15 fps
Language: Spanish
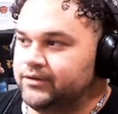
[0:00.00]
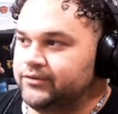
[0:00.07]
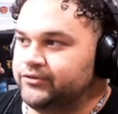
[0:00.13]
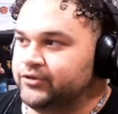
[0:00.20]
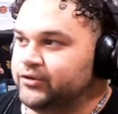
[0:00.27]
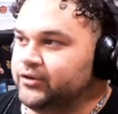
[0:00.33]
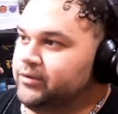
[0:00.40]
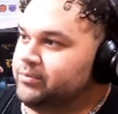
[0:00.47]

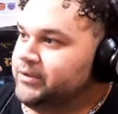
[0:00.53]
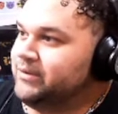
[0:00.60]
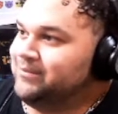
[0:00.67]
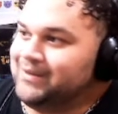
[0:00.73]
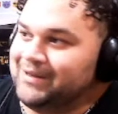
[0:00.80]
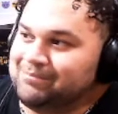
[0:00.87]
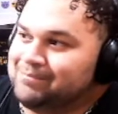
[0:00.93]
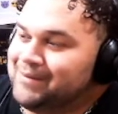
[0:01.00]
Yo creo que
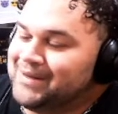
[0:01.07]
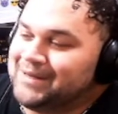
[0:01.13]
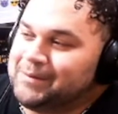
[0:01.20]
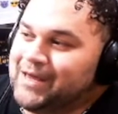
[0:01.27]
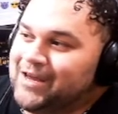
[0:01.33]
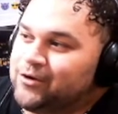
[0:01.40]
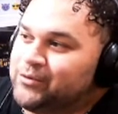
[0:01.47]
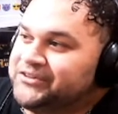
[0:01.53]
eh,
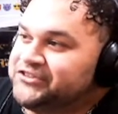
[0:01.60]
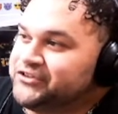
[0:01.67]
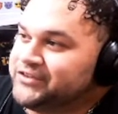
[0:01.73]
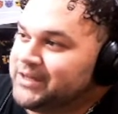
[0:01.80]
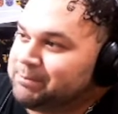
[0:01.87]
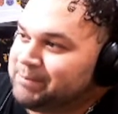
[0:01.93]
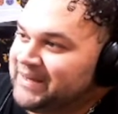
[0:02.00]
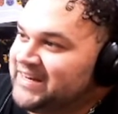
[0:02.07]
es cuestión
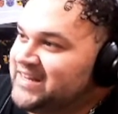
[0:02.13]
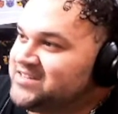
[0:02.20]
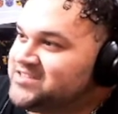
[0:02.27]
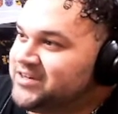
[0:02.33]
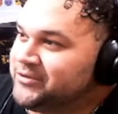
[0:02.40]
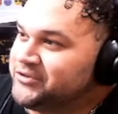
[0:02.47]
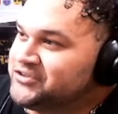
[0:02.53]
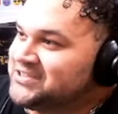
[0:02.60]
de
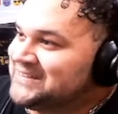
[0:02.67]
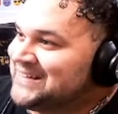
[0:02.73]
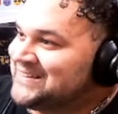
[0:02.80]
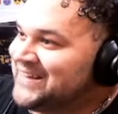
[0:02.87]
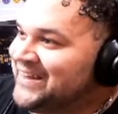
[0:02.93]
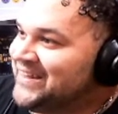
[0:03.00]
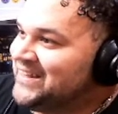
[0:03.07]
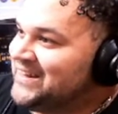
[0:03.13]
experiencia cuando se
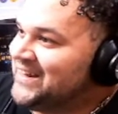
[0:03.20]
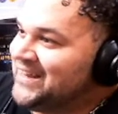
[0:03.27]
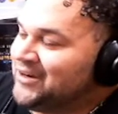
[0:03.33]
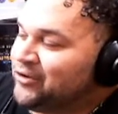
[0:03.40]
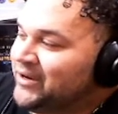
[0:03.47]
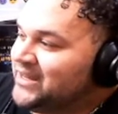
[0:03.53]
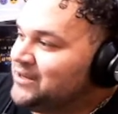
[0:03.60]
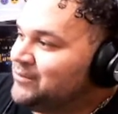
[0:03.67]
trata de él. Él
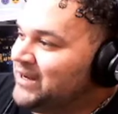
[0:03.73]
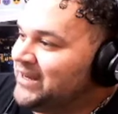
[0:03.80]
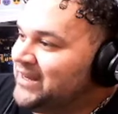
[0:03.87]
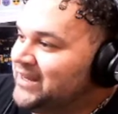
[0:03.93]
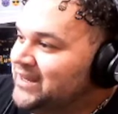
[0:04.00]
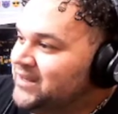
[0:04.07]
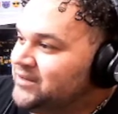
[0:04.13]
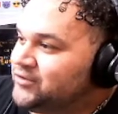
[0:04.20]
lo que lleva
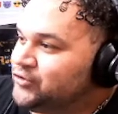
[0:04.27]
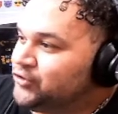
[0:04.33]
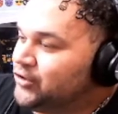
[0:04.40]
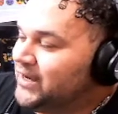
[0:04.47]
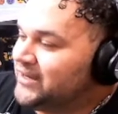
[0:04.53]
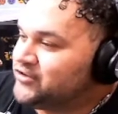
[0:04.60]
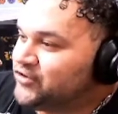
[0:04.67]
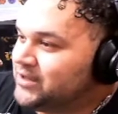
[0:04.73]
es dos
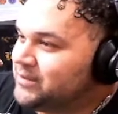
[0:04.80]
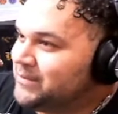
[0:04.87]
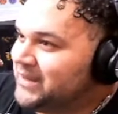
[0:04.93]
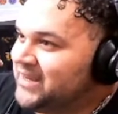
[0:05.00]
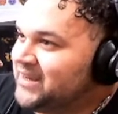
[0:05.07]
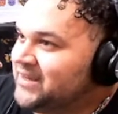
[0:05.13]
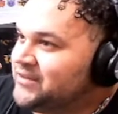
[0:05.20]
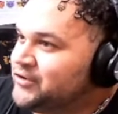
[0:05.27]
años y
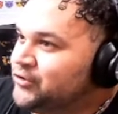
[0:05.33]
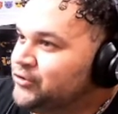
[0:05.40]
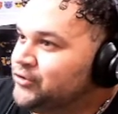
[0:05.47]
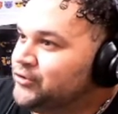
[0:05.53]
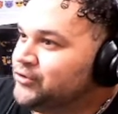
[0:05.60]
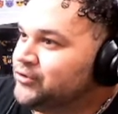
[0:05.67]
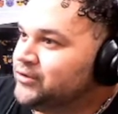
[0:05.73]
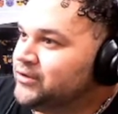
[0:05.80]

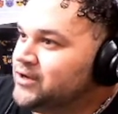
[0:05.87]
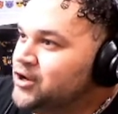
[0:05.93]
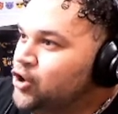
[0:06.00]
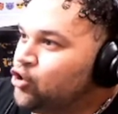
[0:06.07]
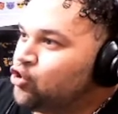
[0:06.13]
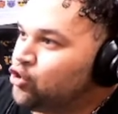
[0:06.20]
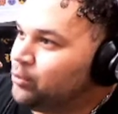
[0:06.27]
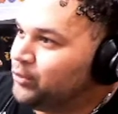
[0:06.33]
medio,
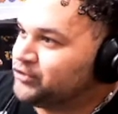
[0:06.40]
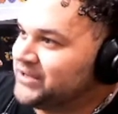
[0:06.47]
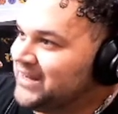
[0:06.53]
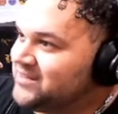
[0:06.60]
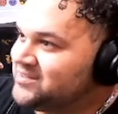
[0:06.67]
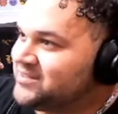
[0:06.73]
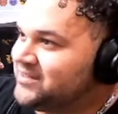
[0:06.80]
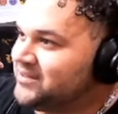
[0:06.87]
por
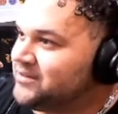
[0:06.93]
eso, pero en los